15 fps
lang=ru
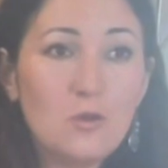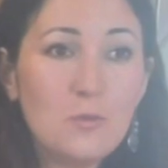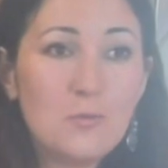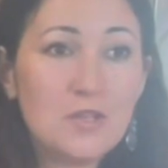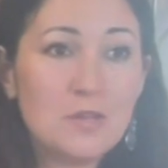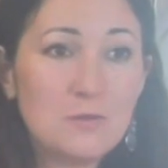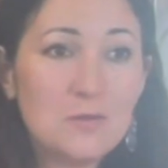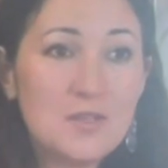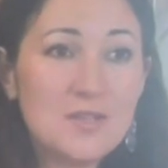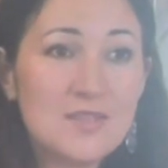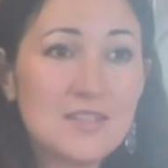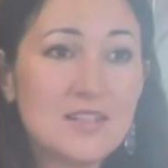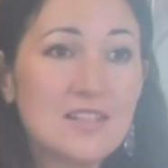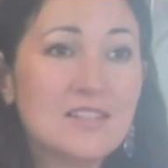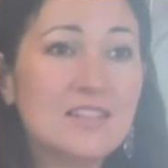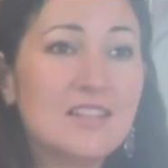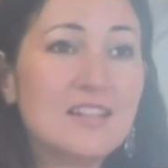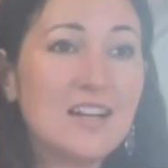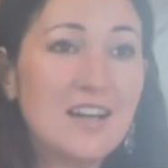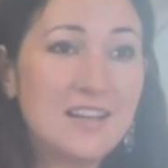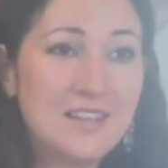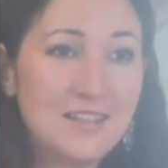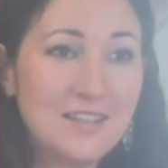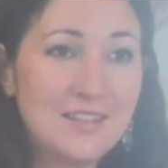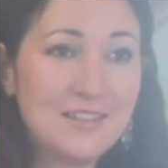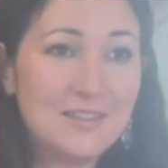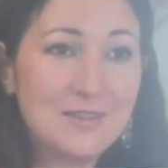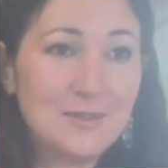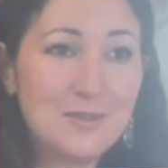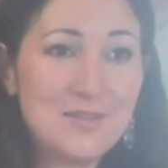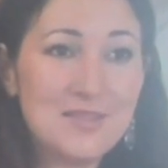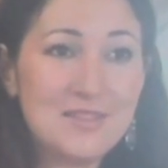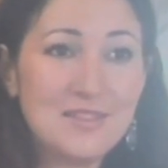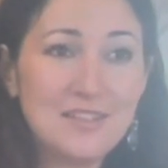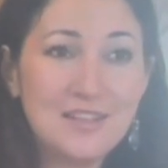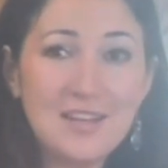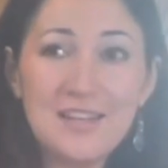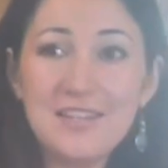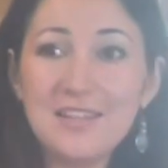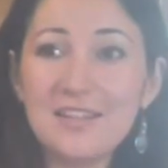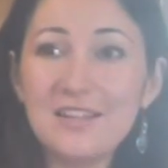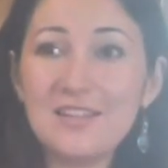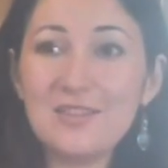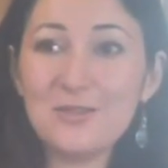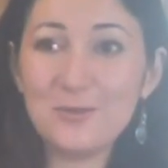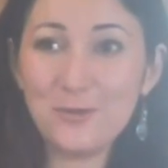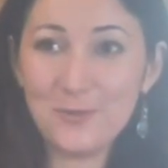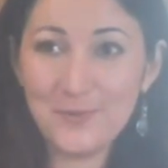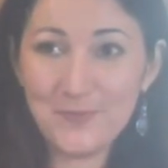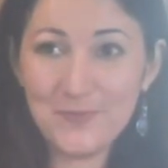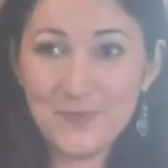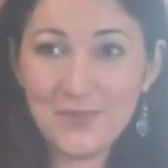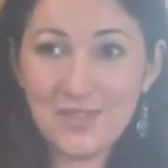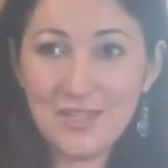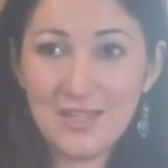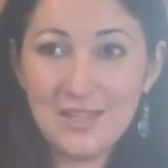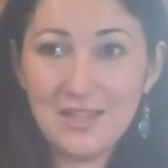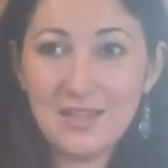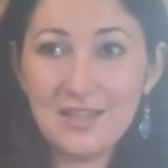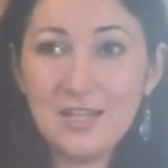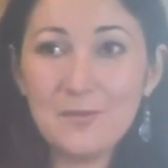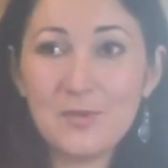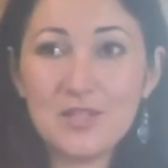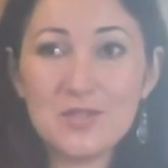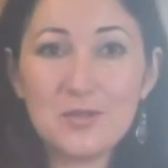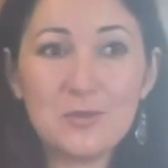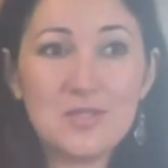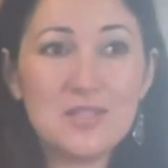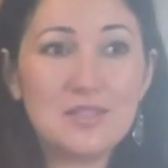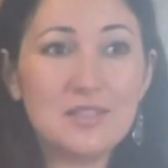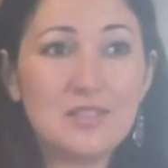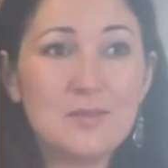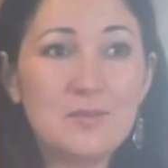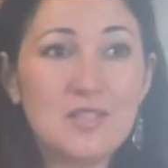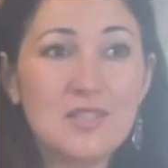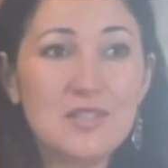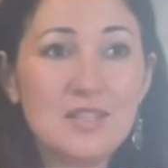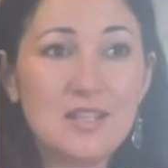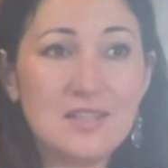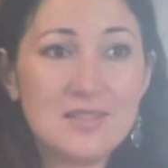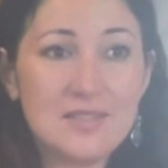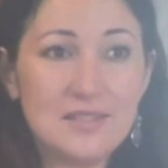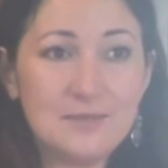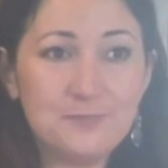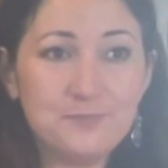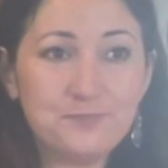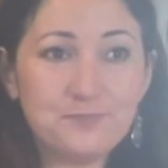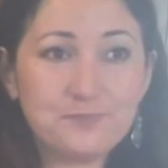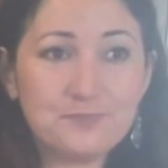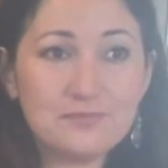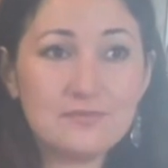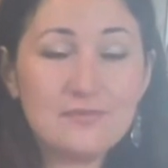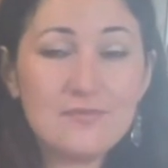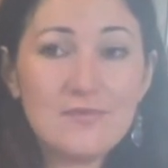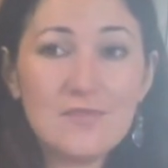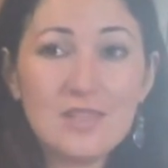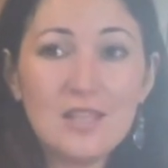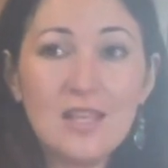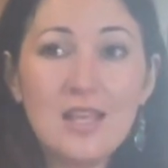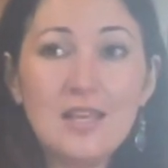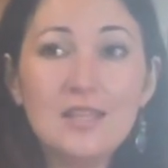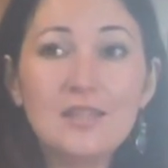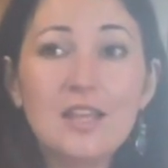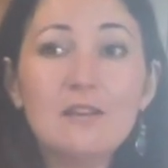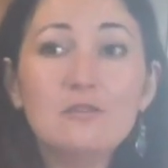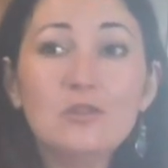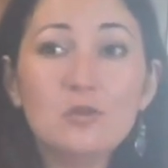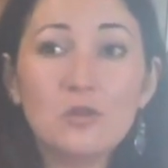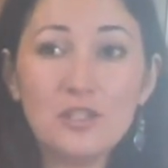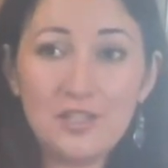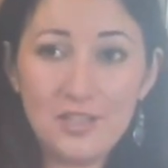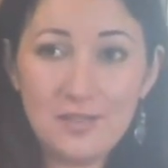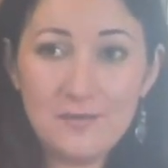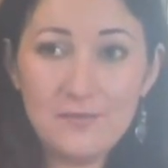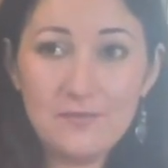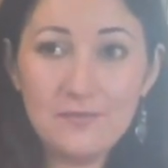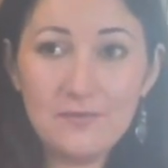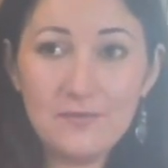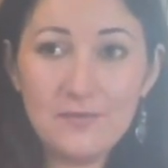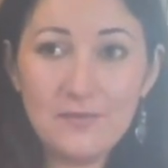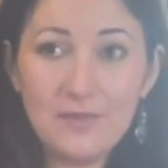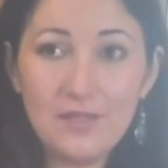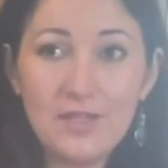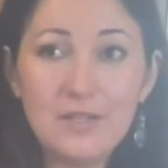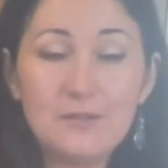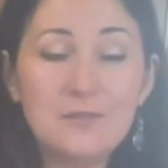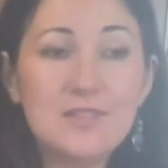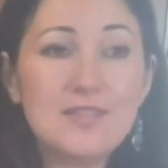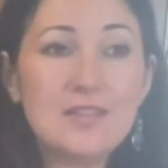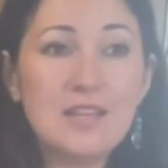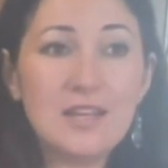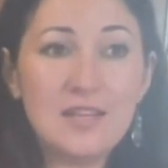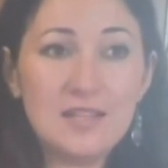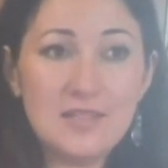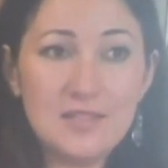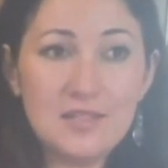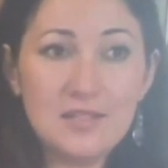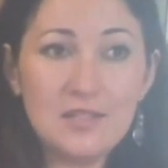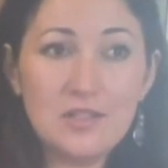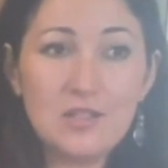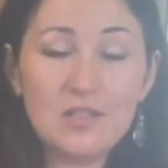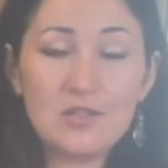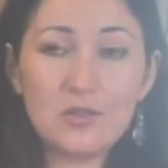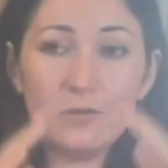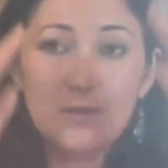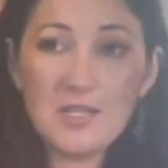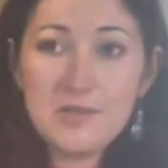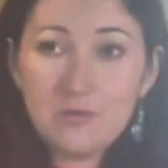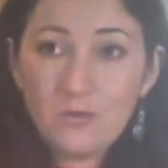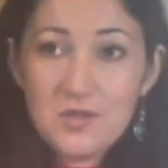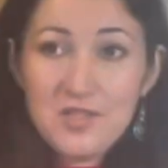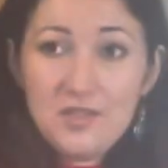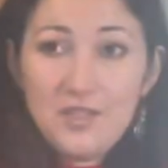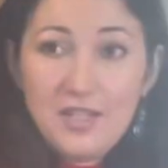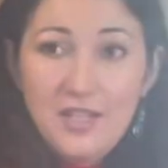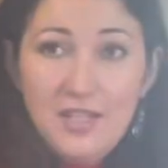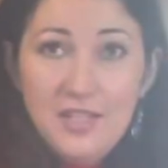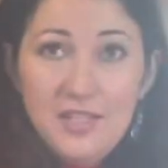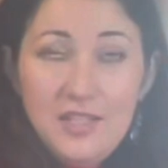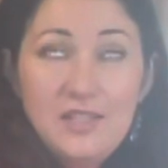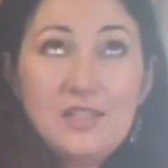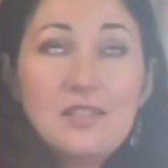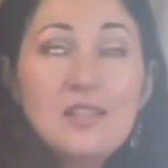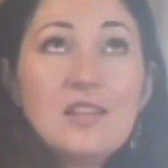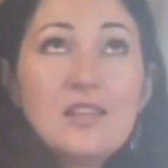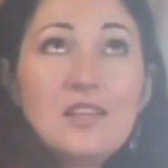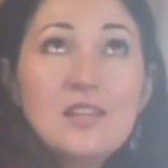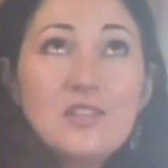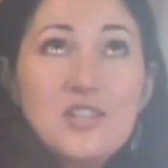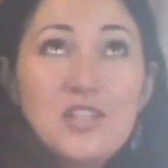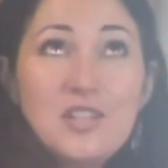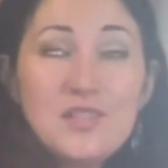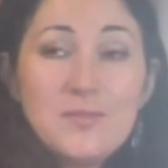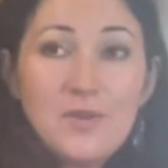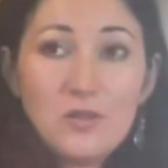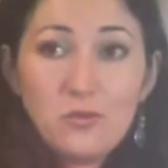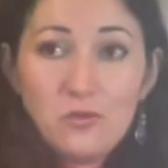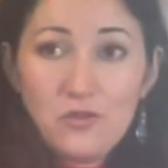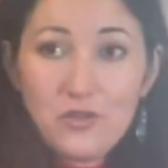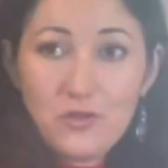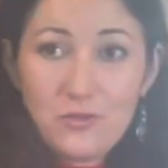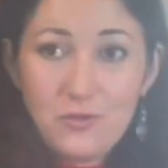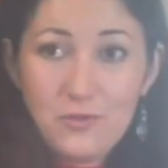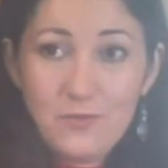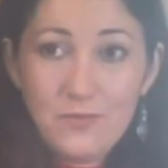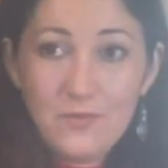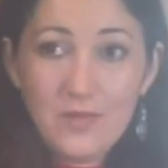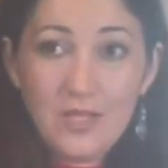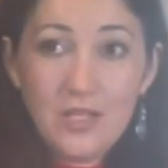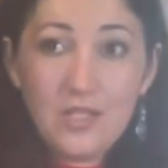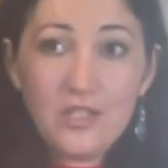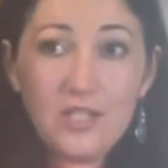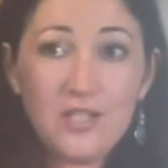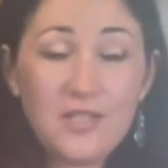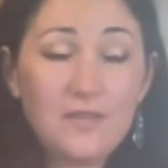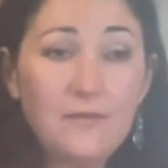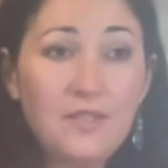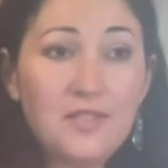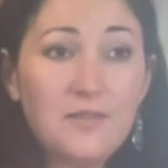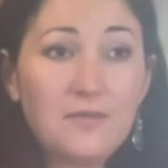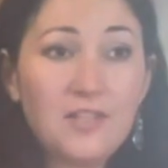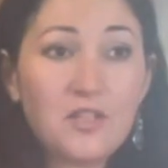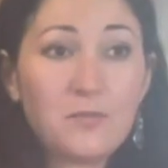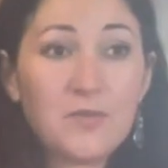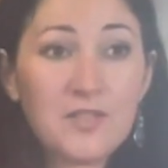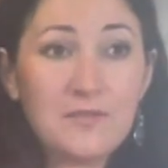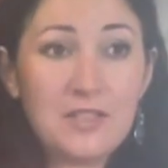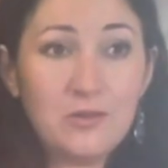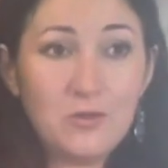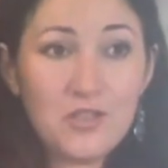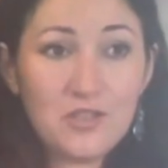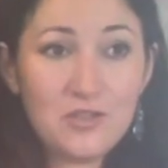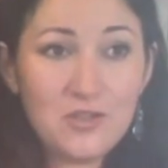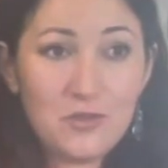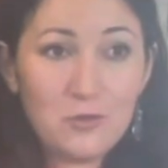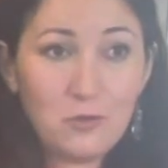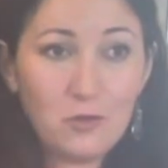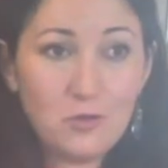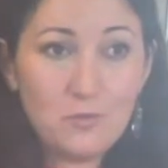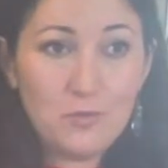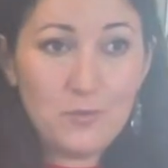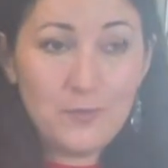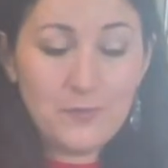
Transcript: переводится как дыхание, то есть дыхание гасё. Как происходит эта медитация? На вдохе вы знаете, что у вас входят рейки через макушку, через весь ваш позвоночный столб,